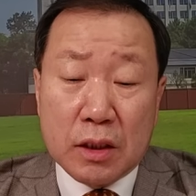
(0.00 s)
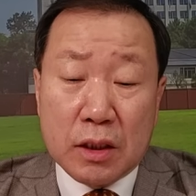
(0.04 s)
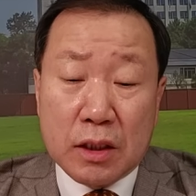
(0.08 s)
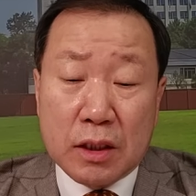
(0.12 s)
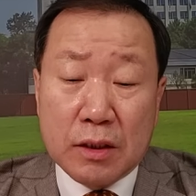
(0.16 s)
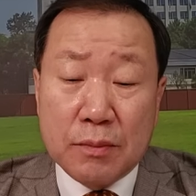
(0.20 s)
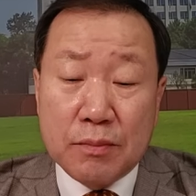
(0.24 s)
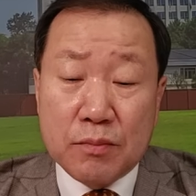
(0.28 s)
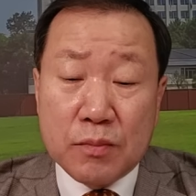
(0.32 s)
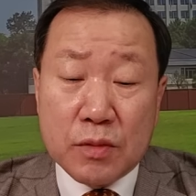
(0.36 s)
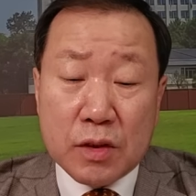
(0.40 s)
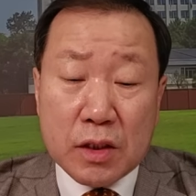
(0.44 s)

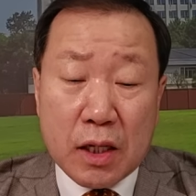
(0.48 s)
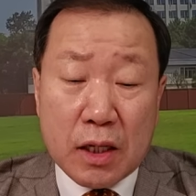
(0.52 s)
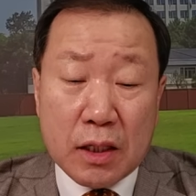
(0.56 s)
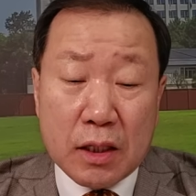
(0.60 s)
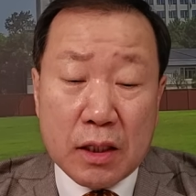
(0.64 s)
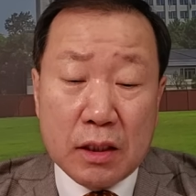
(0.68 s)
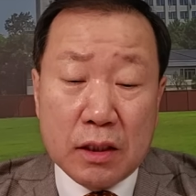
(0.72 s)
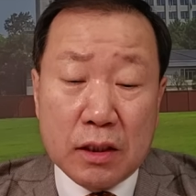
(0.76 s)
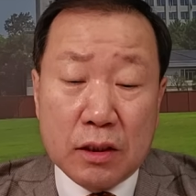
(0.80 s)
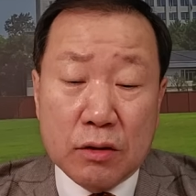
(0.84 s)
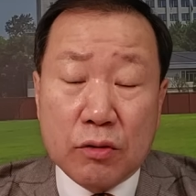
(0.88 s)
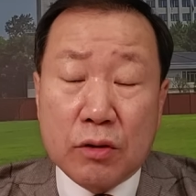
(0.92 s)

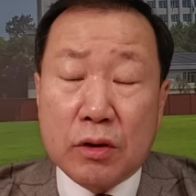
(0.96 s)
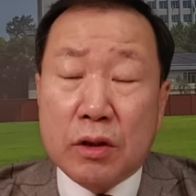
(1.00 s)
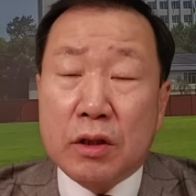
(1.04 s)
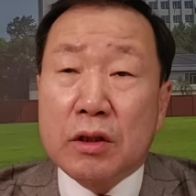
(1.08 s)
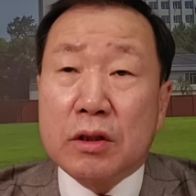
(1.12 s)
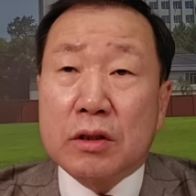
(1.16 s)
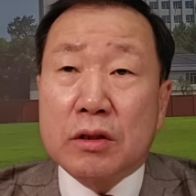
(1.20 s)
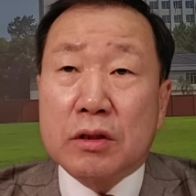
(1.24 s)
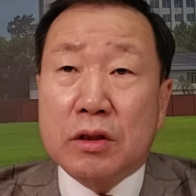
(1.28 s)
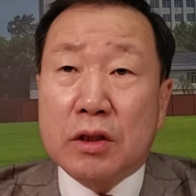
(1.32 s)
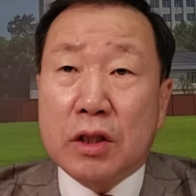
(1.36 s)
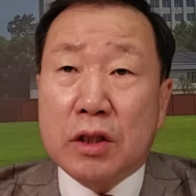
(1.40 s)
김상희
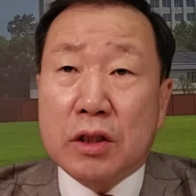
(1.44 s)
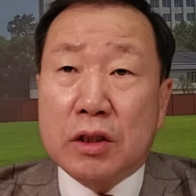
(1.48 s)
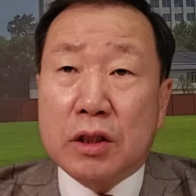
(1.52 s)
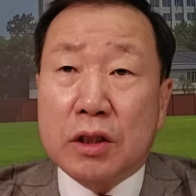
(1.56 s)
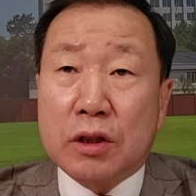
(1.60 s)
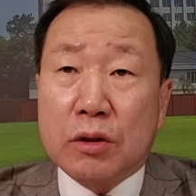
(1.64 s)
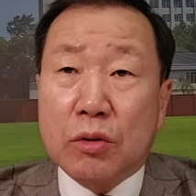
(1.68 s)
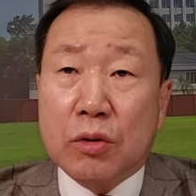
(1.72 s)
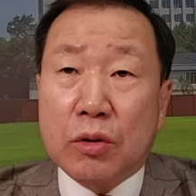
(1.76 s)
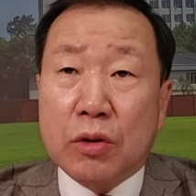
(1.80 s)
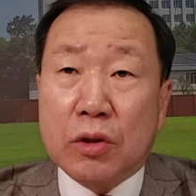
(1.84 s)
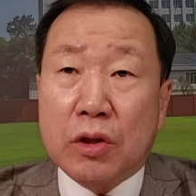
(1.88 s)
의원을
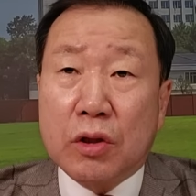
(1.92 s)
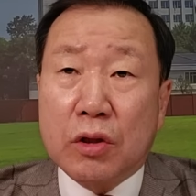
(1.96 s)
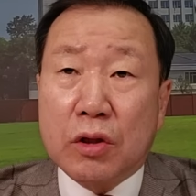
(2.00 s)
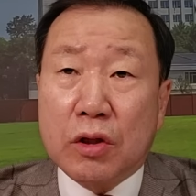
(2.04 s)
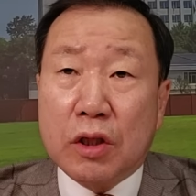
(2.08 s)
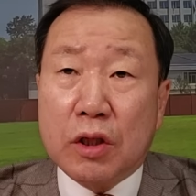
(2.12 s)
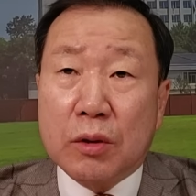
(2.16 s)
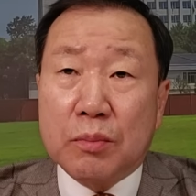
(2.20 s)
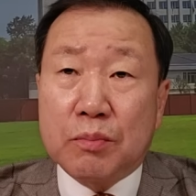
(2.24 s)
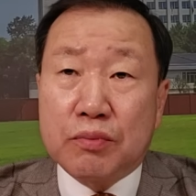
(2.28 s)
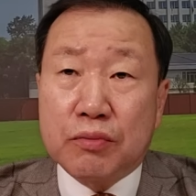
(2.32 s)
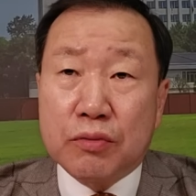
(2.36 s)
제치고
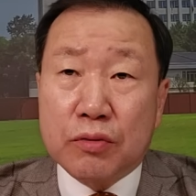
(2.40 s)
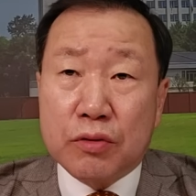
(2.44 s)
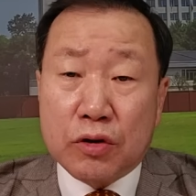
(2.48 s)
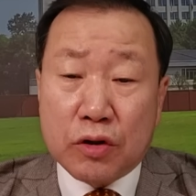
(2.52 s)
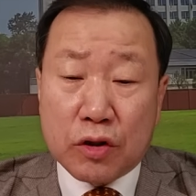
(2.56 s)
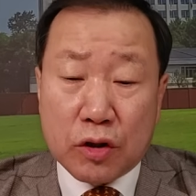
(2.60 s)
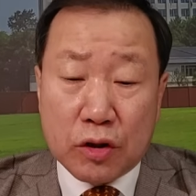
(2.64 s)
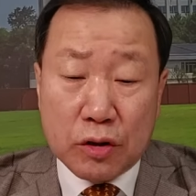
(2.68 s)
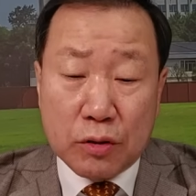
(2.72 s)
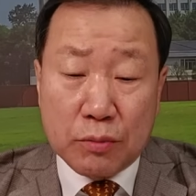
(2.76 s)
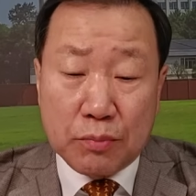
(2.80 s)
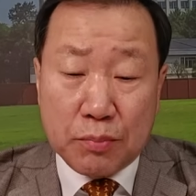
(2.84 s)
경기
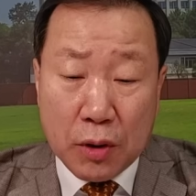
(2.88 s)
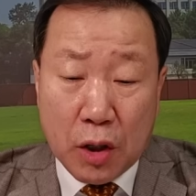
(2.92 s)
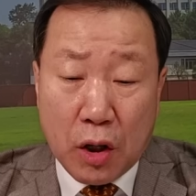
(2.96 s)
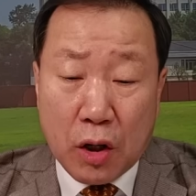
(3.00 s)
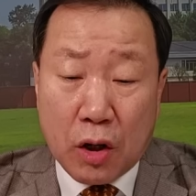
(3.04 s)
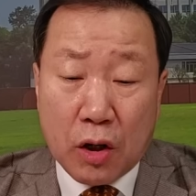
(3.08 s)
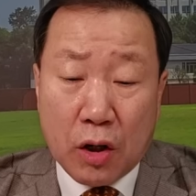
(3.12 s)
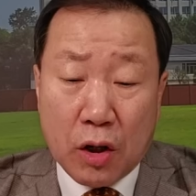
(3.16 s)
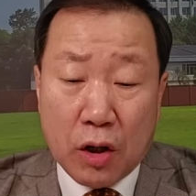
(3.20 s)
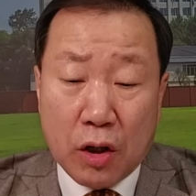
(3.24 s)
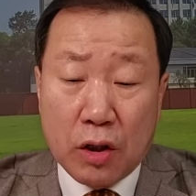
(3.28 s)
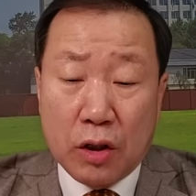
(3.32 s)

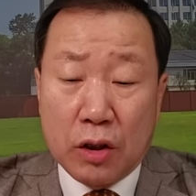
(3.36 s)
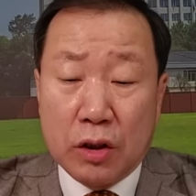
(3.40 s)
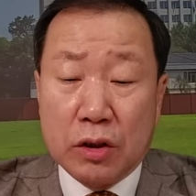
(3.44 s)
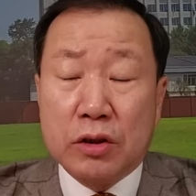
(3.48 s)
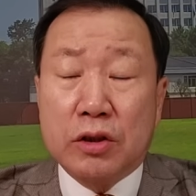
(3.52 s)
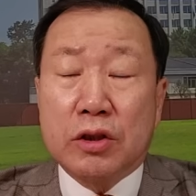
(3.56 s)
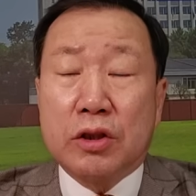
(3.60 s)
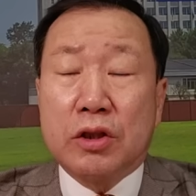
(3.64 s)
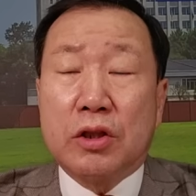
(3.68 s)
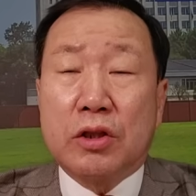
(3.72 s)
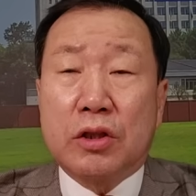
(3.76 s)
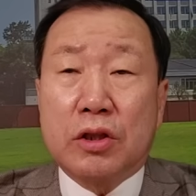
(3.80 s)
부천병
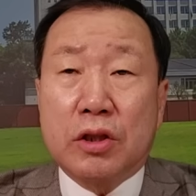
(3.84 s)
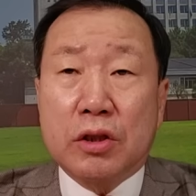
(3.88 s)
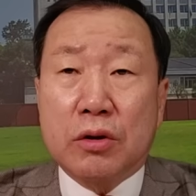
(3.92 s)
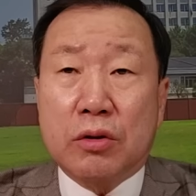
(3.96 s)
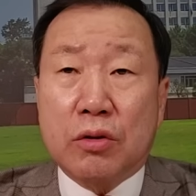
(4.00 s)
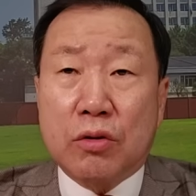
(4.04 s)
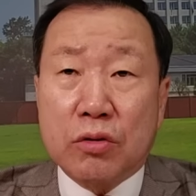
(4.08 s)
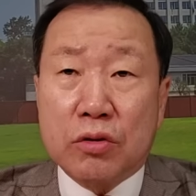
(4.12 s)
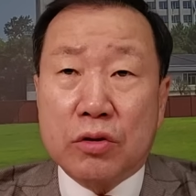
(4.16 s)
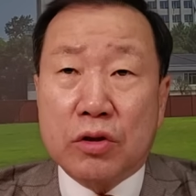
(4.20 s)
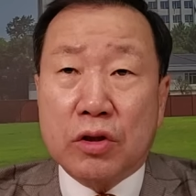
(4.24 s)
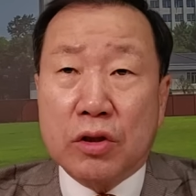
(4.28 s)
지역의
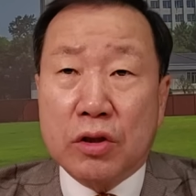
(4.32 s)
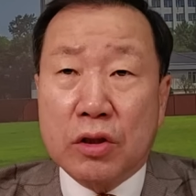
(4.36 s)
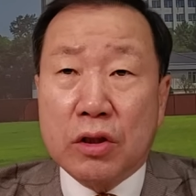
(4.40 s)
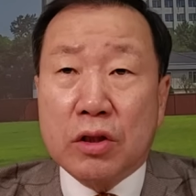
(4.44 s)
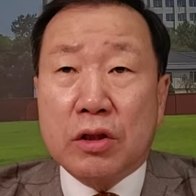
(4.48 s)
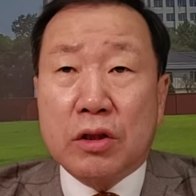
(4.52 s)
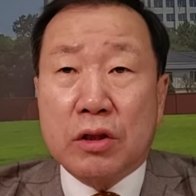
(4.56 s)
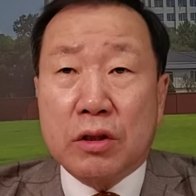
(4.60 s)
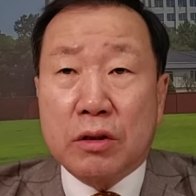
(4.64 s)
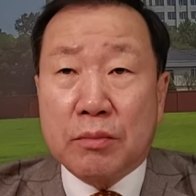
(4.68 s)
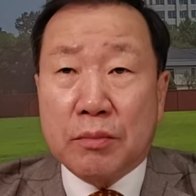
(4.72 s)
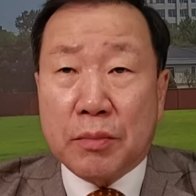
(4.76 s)

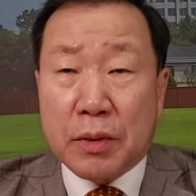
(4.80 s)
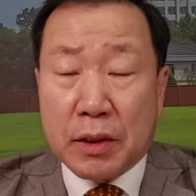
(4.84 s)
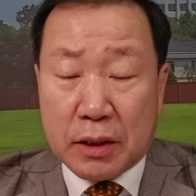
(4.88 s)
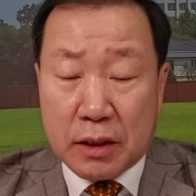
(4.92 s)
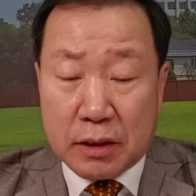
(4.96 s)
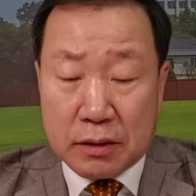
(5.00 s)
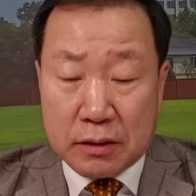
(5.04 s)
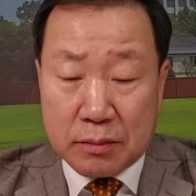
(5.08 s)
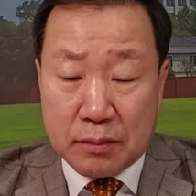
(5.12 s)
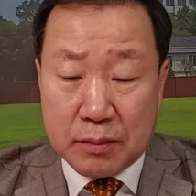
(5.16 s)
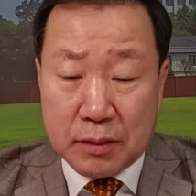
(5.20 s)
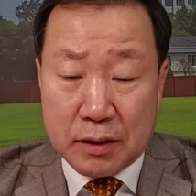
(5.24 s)
공천을
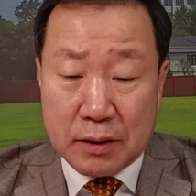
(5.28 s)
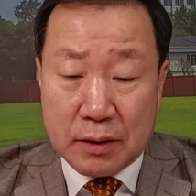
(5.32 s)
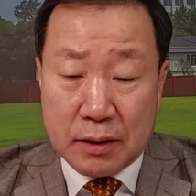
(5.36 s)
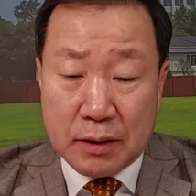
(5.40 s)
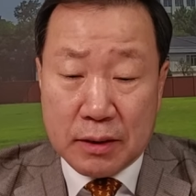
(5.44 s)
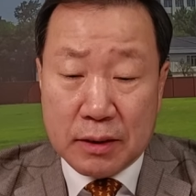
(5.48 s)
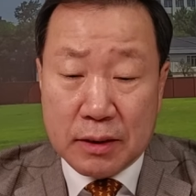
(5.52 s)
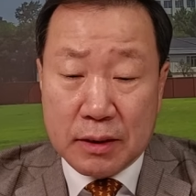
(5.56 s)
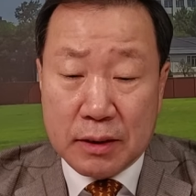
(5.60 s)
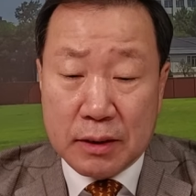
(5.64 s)
받았습니다.